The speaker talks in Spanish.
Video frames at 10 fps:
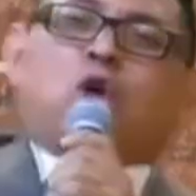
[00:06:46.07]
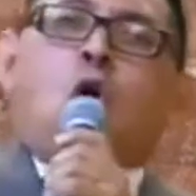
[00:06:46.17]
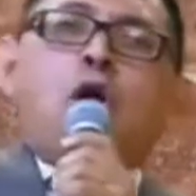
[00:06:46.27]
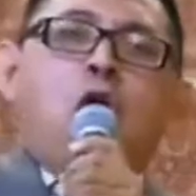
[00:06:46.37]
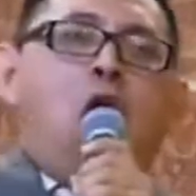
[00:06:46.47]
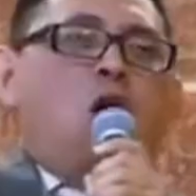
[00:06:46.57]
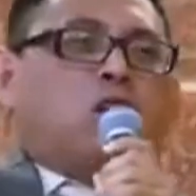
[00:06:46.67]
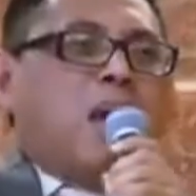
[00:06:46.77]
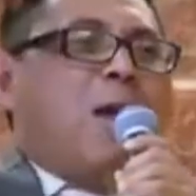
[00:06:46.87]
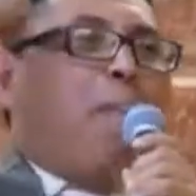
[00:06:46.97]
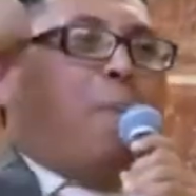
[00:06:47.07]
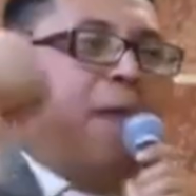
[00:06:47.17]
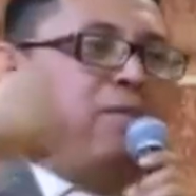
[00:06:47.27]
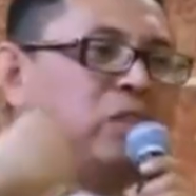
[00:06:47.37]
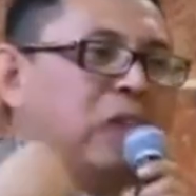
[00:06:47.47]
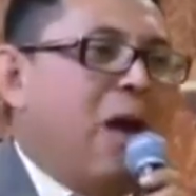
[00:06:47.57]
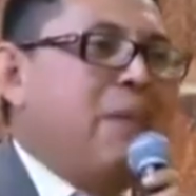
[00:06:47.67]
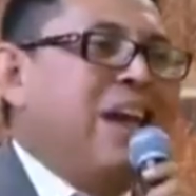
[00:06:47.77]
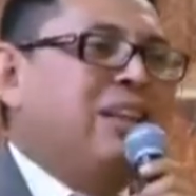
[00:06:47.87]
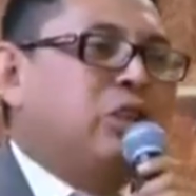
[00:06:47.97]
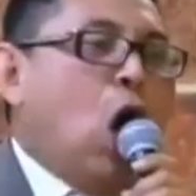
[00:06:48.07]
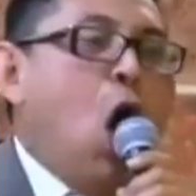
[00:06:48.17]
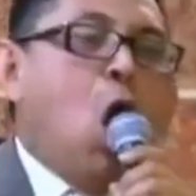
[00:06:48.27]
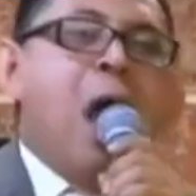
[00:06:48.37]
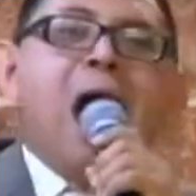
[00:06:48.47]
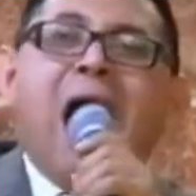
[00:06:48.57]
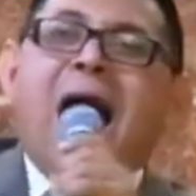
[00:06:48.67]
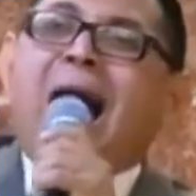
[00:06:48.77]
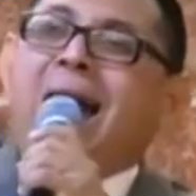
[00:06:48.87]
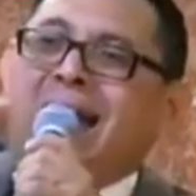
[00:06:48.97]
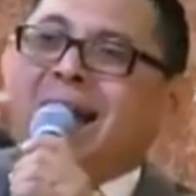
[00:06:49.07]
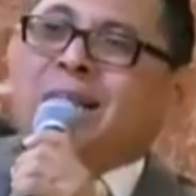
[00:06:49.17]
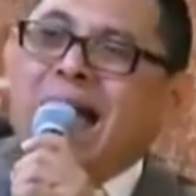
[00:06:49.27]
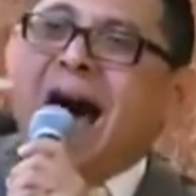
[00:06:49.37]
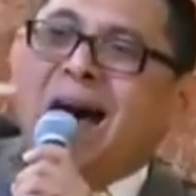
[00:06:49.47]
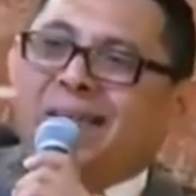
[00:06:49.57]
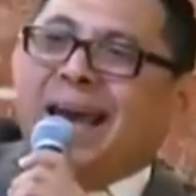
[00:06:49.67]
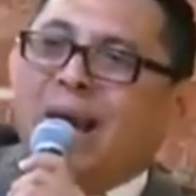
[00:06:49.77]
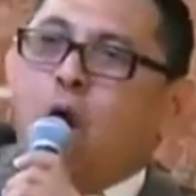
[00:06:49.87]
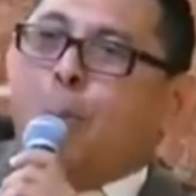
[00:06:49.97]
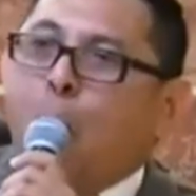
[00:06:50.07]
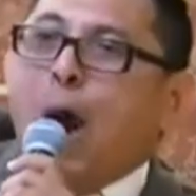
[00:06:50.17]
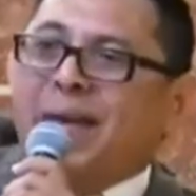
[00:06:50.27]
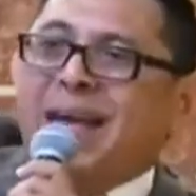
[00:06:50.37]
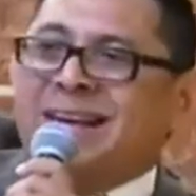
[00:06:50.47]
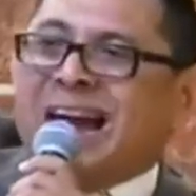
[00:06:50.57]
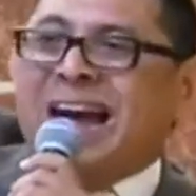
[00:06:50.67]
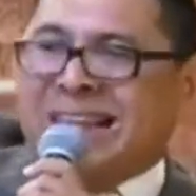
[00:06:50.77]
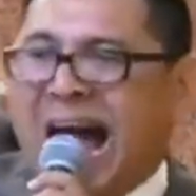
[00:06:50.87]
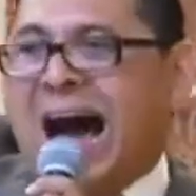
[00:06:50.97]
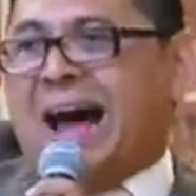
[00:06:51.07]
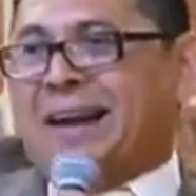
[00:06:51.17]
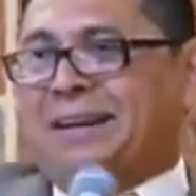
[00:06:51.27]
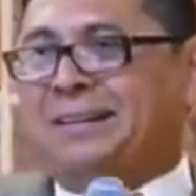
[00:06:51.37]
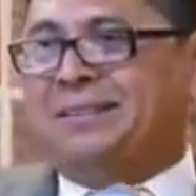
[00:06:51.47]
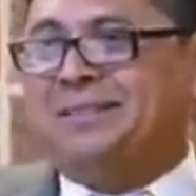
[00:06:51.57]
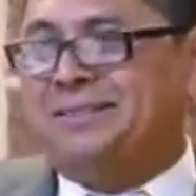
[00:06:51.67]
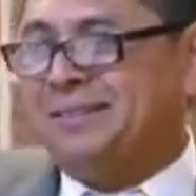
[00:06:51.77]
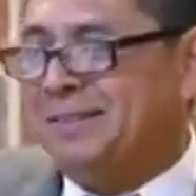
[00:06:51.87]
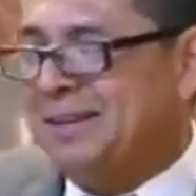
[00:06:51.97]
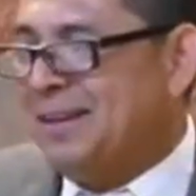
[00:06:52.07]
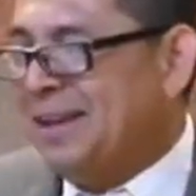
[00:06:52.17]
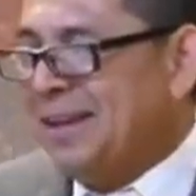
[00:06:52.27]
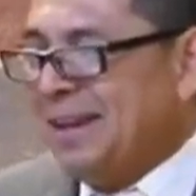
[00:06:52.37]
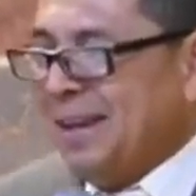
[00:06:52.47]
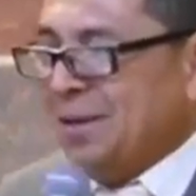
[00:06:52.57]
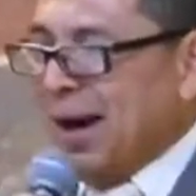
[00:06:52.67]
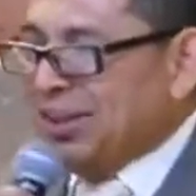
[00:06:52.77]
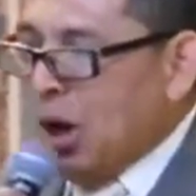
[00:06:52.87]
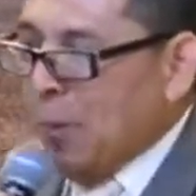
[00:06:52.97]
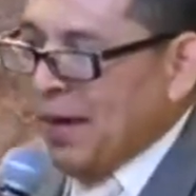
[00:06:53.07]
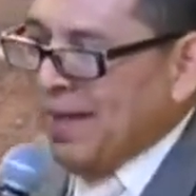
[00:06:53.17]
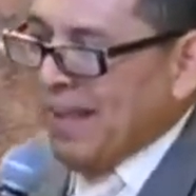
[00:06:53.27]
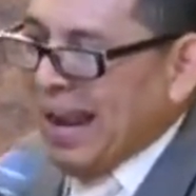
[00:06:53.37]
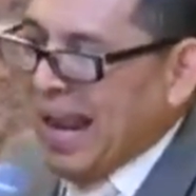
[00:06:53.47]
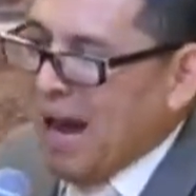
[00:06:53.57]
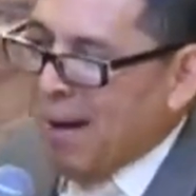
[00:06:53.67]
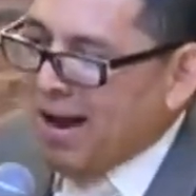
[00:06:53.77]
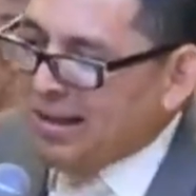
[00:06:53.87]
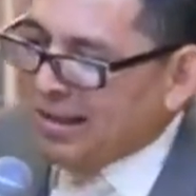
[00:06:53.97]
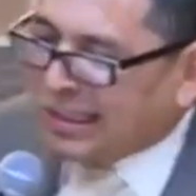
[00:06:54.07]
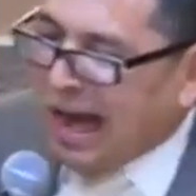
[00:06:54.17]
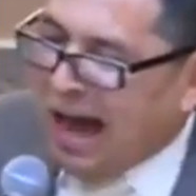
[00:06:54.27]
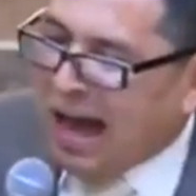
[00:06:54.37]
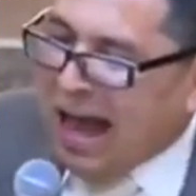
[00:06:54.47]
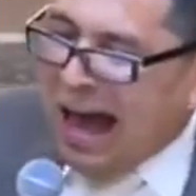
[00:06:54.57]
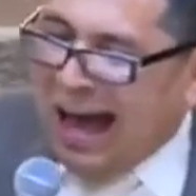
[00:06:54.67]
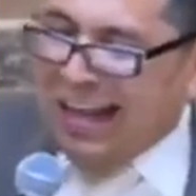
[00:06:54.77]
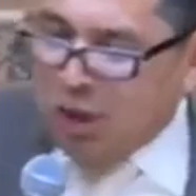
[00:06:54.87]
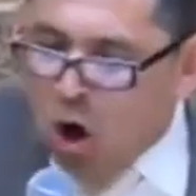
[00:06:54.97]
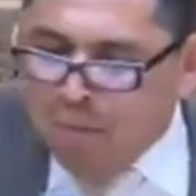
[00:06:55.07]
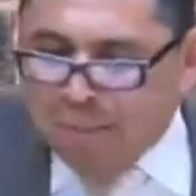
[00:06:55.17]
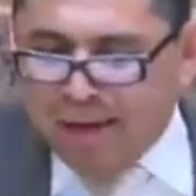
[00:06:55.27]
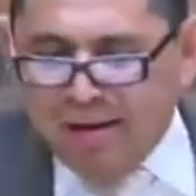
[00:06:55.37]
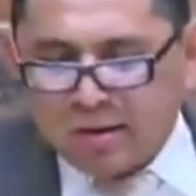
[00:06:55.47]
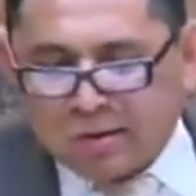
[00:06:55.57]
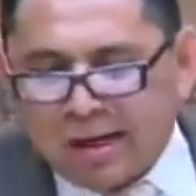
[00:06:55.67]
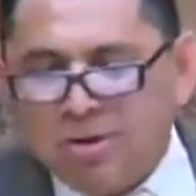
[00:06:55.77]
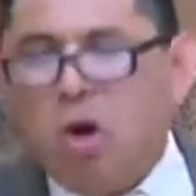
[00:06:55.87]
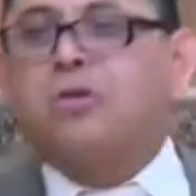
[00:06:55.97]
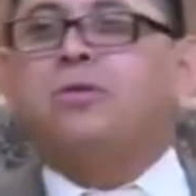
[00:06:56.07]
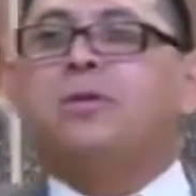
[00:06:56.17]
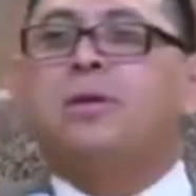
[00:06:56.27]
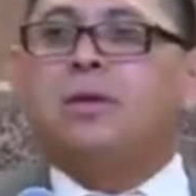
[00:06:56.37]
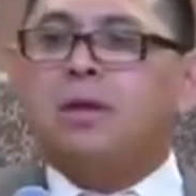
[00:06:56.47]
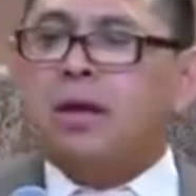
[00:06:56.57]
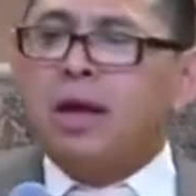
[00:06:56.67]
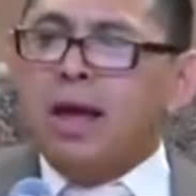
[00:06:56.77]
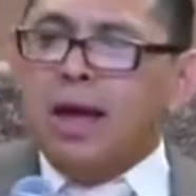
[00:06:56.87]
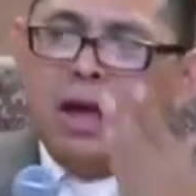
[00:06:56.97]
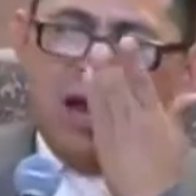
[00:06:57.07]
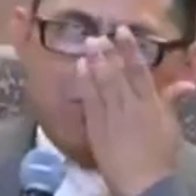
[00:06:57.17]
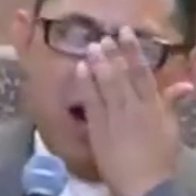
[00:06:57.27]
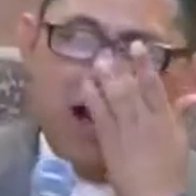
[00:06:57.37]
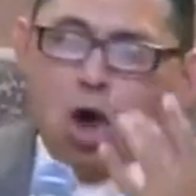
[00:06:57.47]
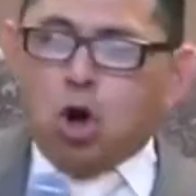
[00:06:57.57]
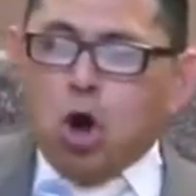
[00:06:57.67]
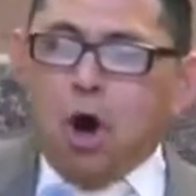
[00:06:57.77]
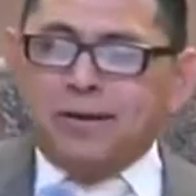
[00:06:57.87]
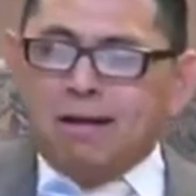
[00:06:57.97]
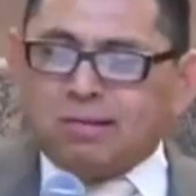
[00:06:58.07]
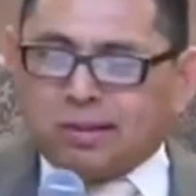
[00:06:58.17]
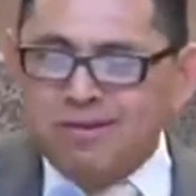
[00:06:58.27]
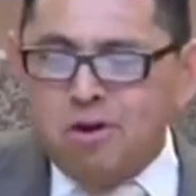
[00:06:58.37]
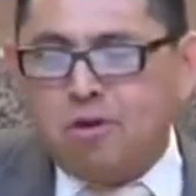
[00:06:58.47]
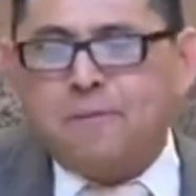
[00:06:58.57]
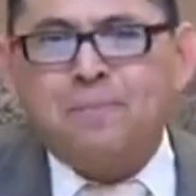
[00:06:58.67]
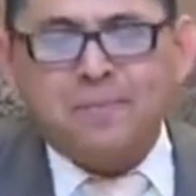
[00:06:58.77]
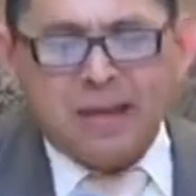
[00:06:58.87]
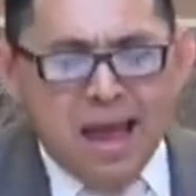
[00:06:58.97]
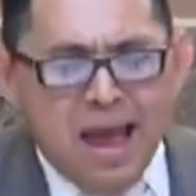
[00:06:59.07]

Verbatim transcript: Él conoce mis pensamientos. A Él nadie lo puede engañar. ¿Cuántos pueden dar alabanza al nombre del Señor? Hermano, gloria al Señor.